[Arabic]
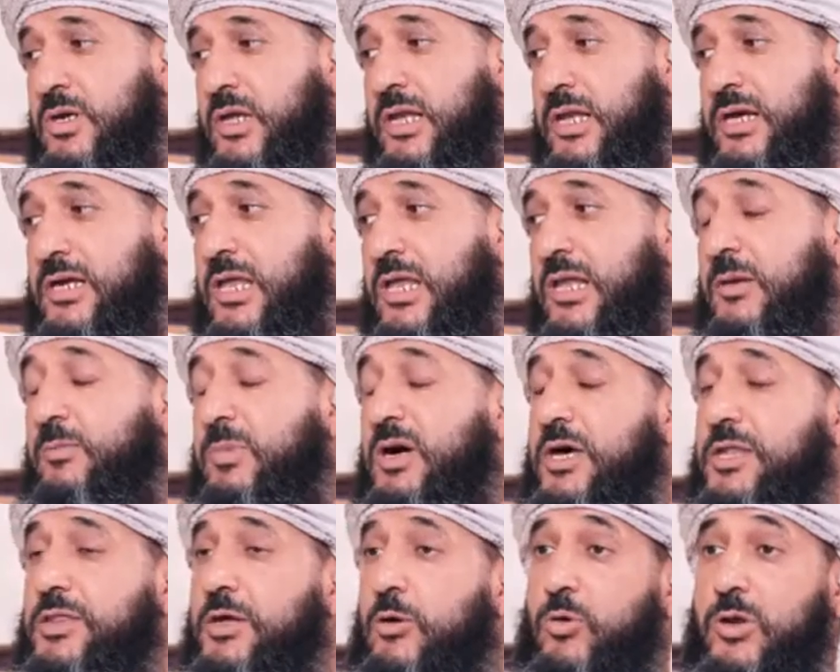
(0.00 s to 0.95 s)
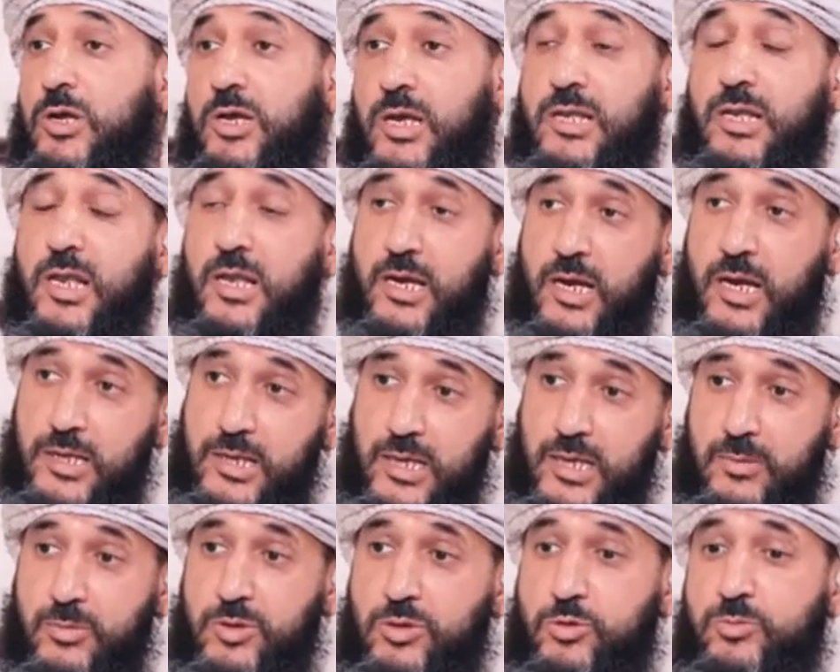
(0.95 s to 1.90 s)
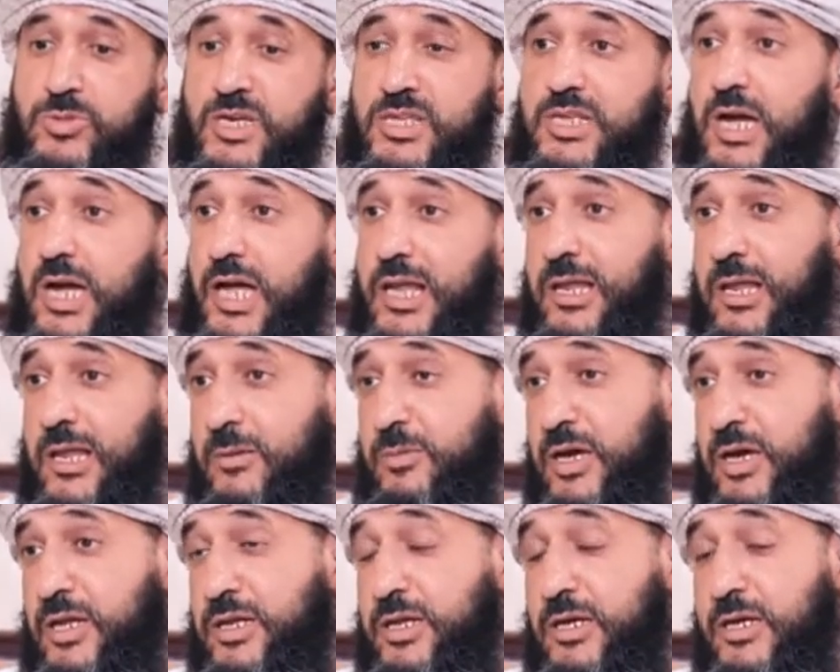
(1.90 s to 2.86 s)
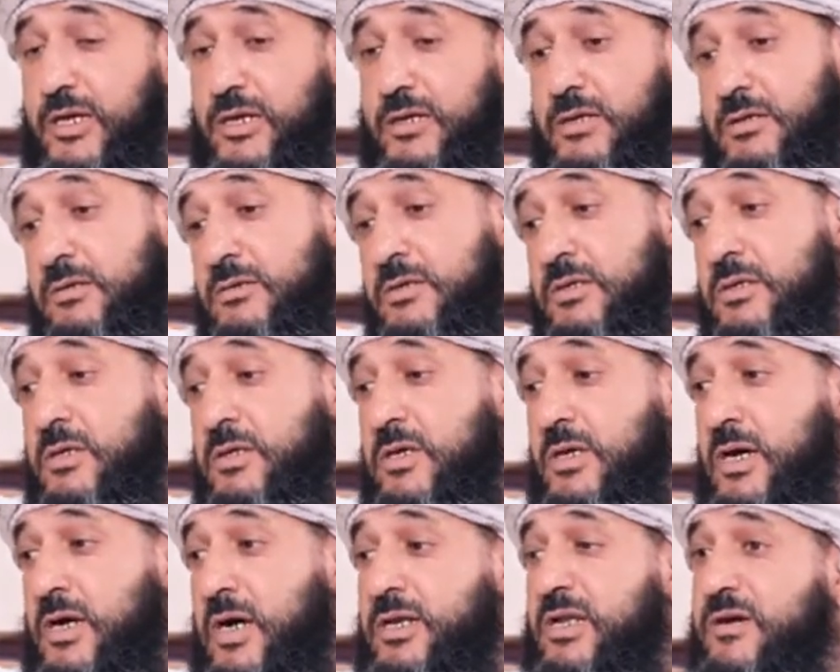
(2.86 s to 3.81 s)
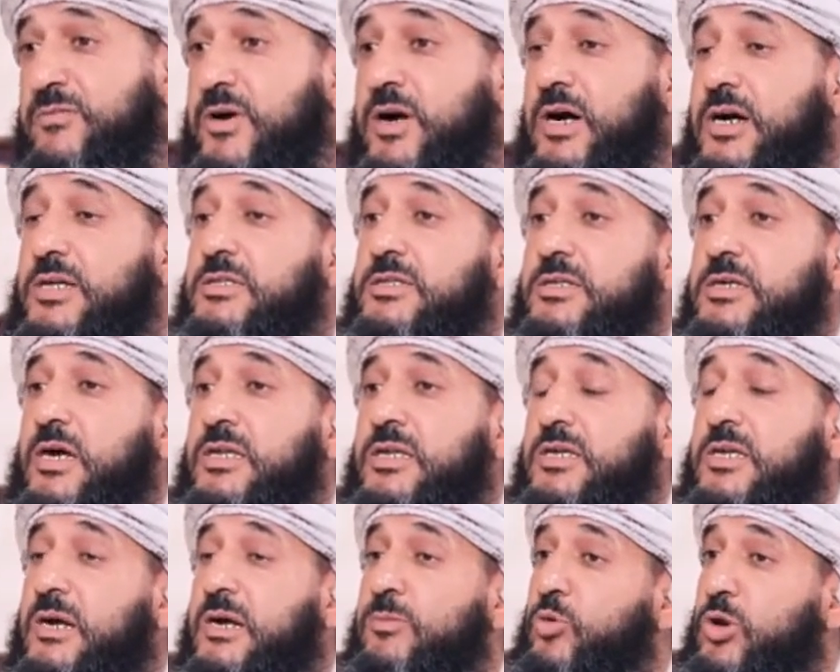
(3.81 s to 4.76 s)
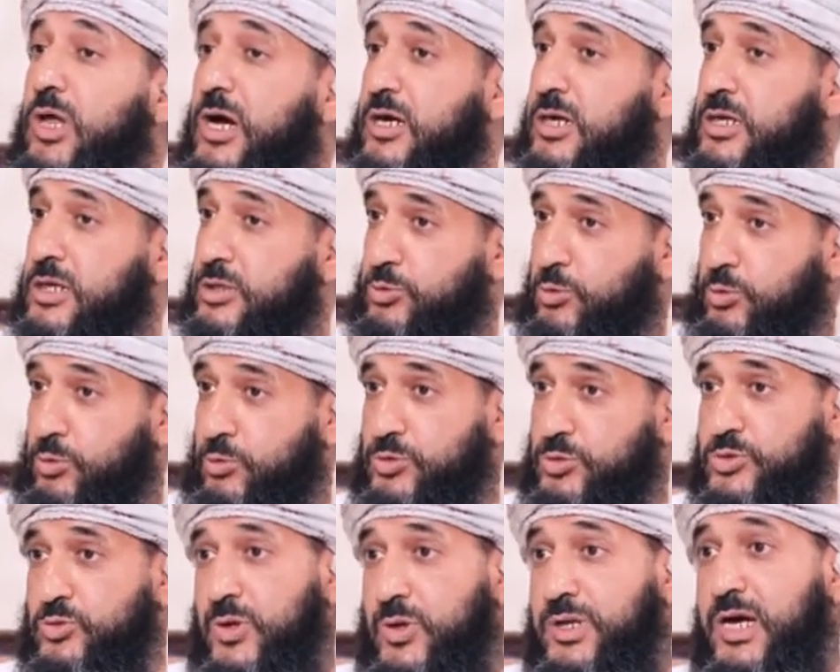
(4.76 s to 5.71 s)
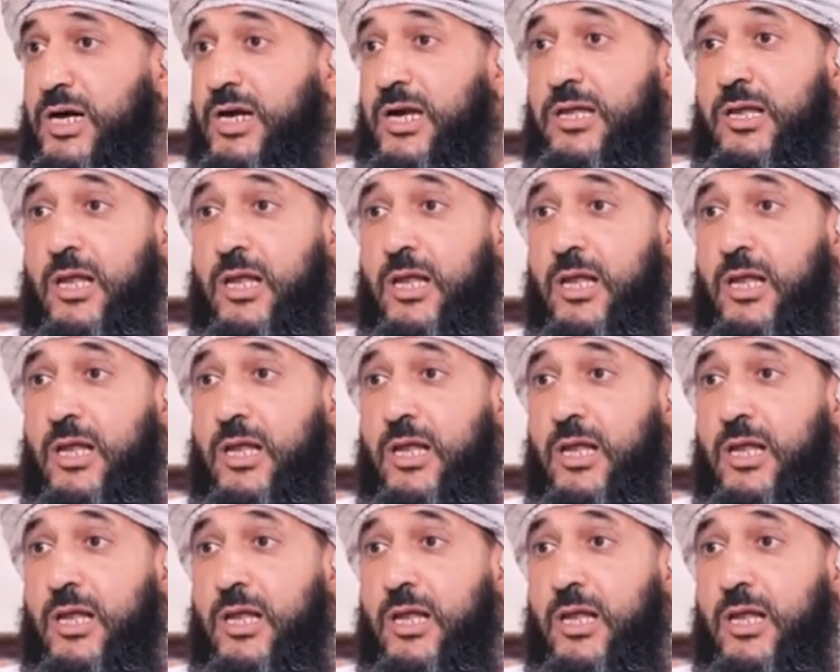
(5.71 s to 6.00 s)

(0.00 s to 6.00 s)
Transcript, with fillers: لكن البعض أو القلة القليلة منهم يتعلل بأن أنا فقط يعني كملقن دروس وناقل